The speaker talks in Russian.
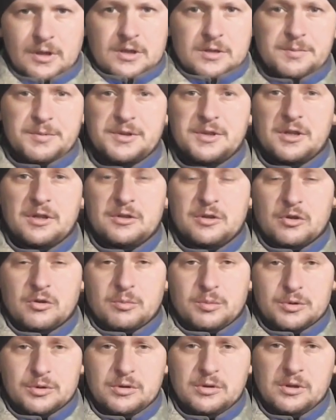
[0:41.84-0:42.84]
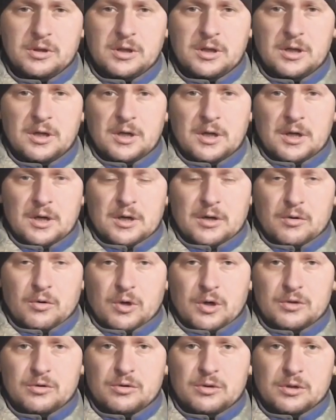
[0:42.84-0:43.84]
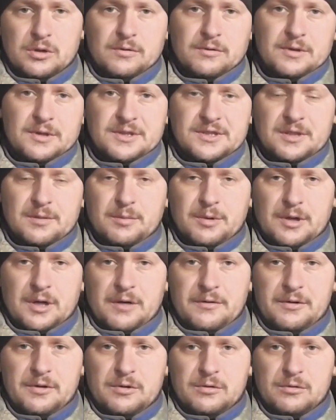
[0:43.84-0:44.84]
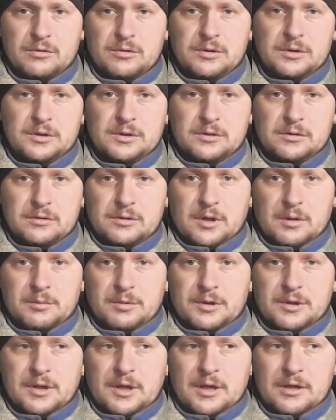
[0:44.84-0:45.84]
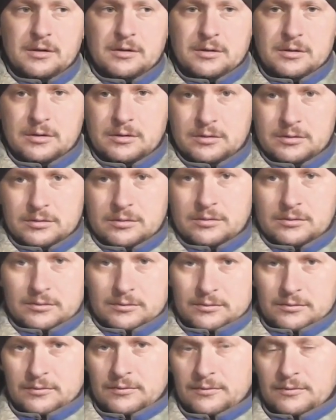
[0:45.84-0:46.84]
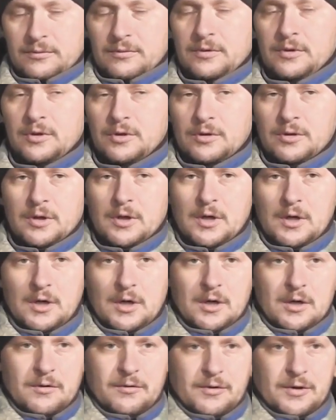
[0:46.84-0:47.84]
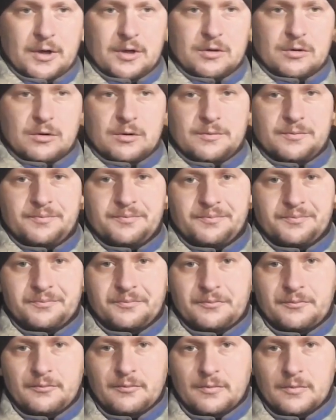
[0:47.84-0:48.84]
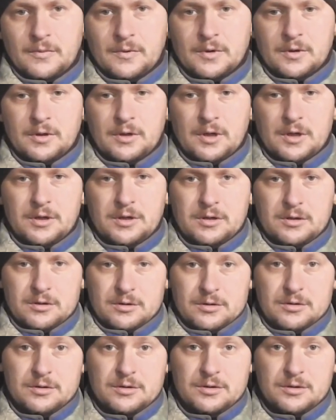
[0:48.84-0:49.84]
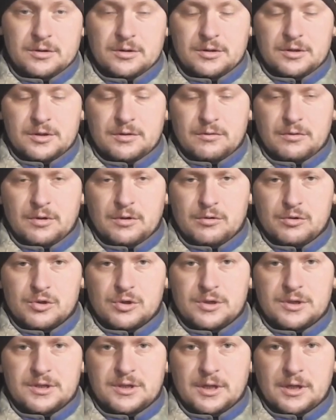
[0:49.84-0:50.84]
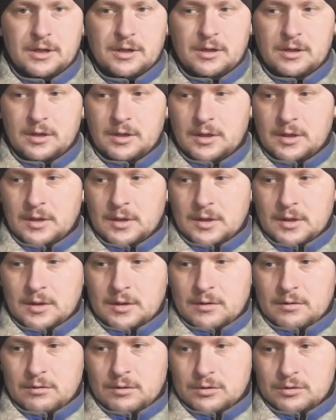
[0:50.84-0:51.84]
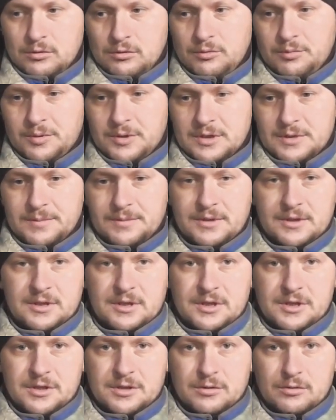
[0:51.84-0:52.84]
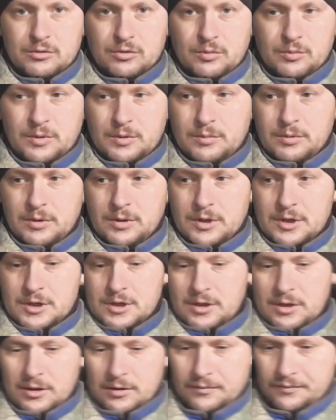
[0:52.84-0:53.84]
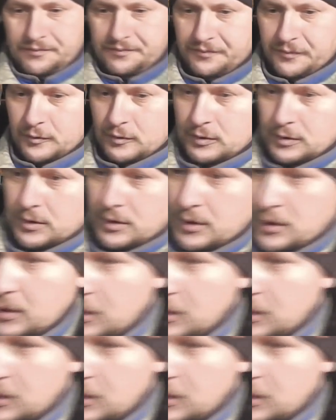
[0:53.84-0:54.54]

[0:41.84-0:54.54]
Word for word: из 5-литровых бутылок, у которых вырезал боковинку и как бы клал ее в клетку. И они из, из него кушали снег. Вот, ну, в принципе, достаточно удобное было решение. Ну вот,